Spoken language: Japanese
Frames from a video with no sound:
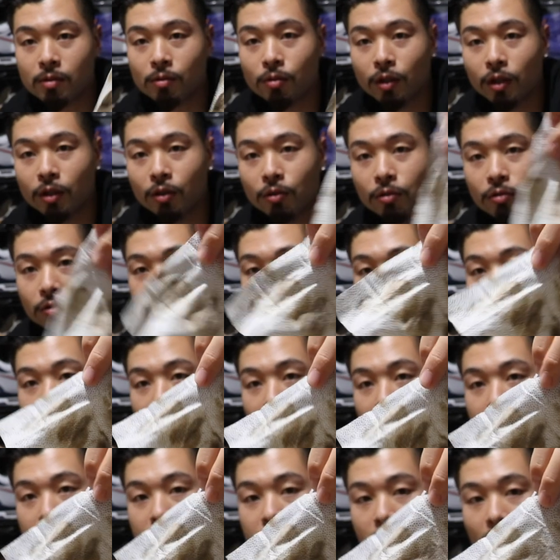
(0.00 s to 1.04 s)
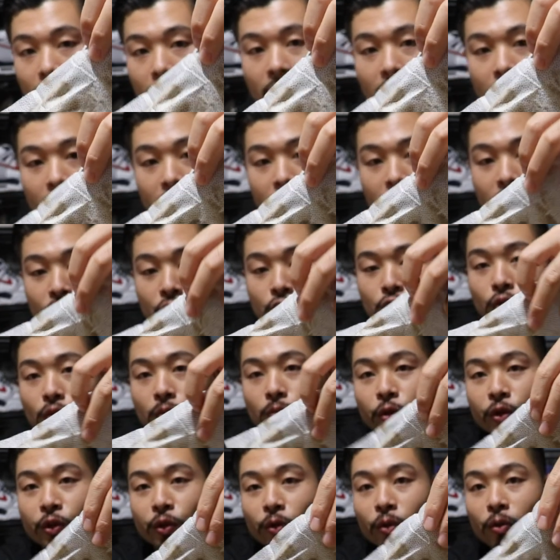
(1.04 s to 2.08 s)
これの裏面ですね。ちょっと
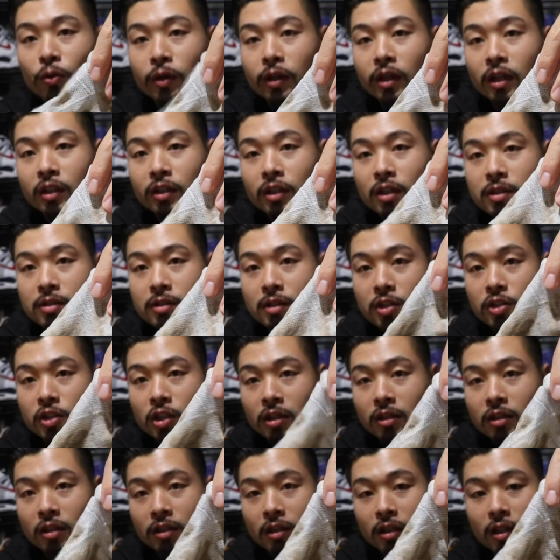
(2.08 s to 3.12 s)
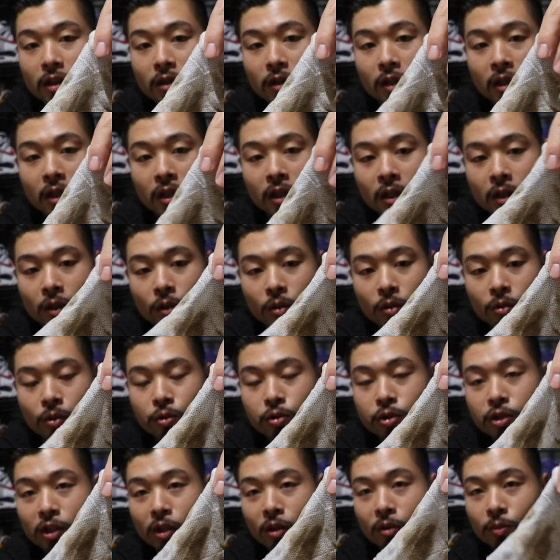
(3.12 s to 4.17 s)
もう汚れがね透けちゃってて、どっ
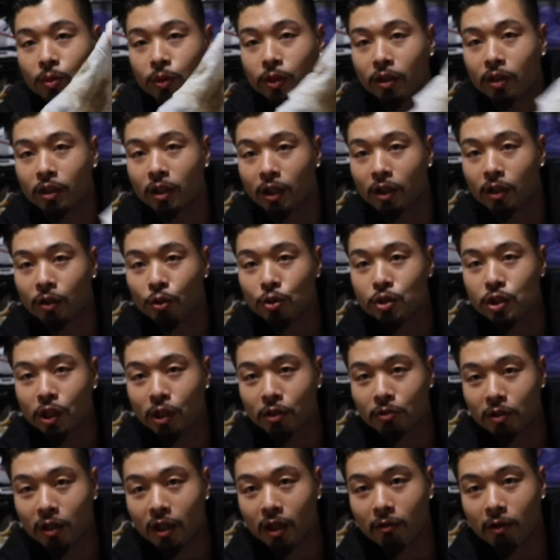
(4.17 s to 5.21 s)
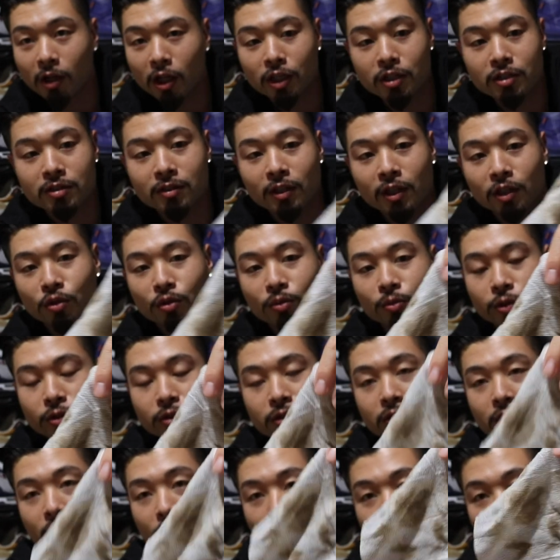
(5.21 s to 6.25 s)
ちが表かどっちが裏か分かりづらいと思うんで
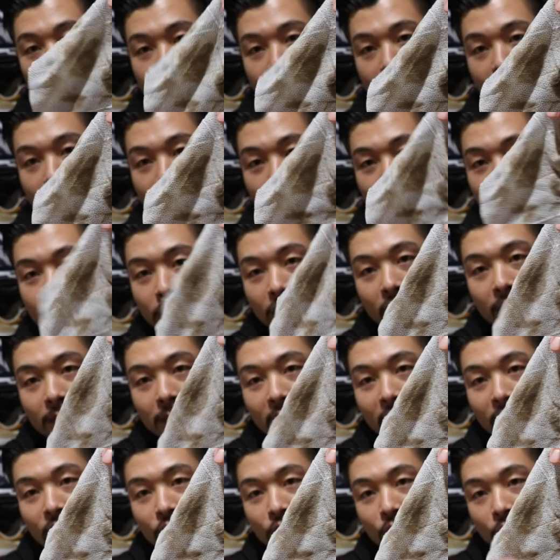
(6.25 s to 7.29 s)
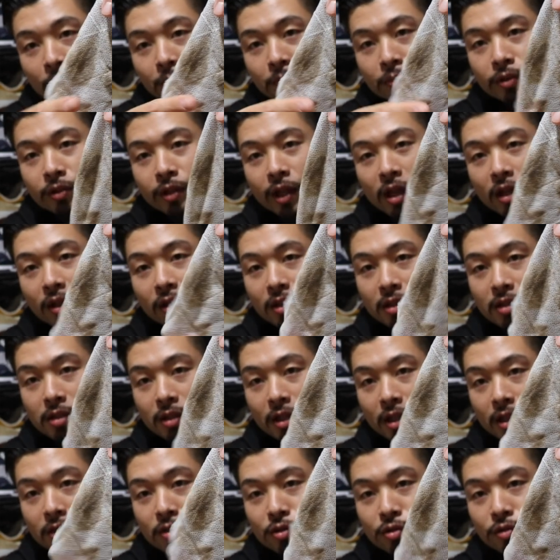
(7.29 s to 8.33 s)
すけど、こっちがね裏面のプレーンです
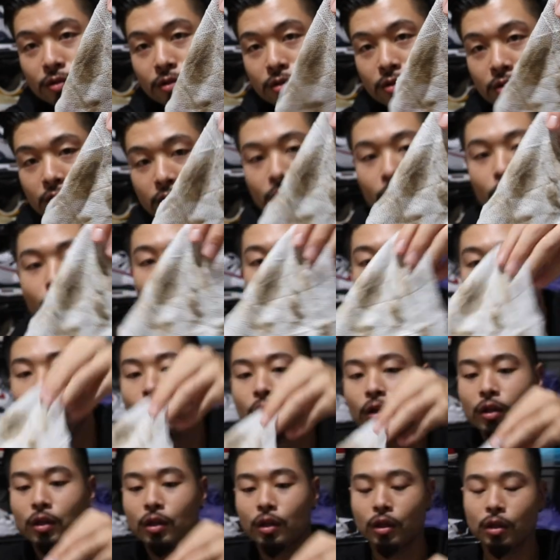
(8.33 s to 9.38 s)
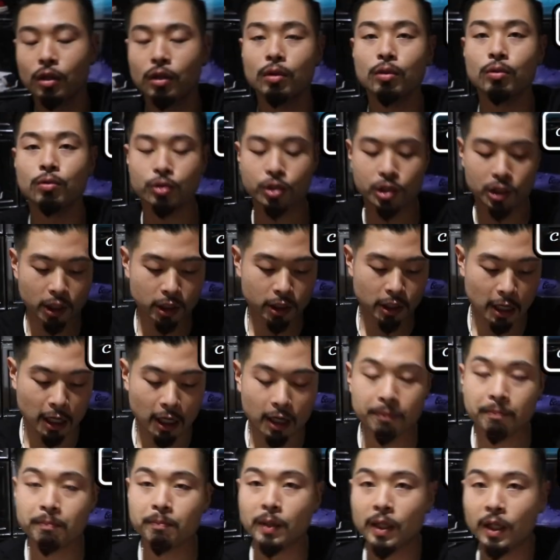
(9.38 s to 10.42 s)
ね、ツルツルの方、こちらで
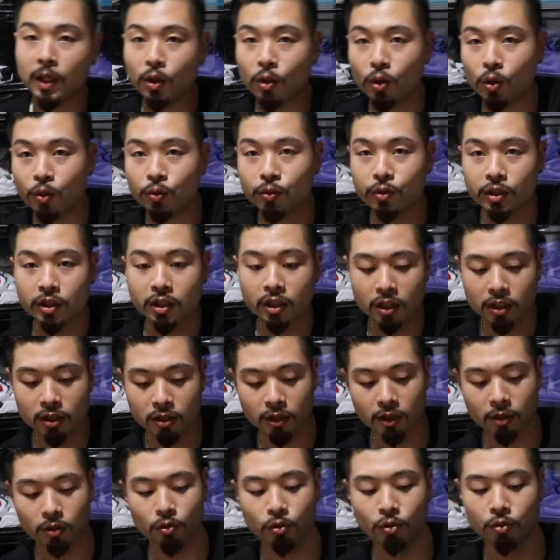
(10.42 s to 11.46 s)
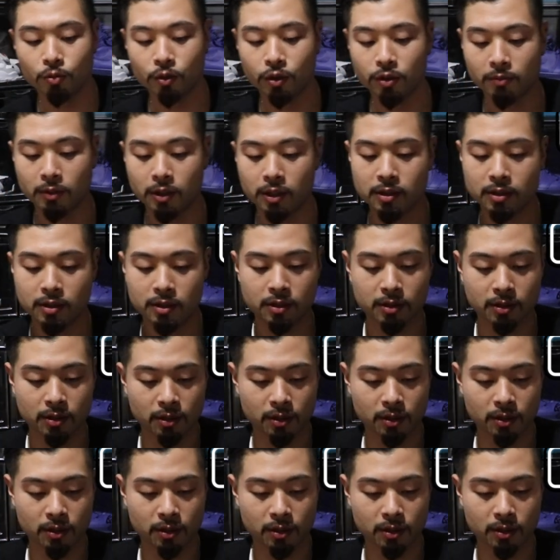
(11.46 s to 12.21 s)
アッパーを拭いていきたいと思います。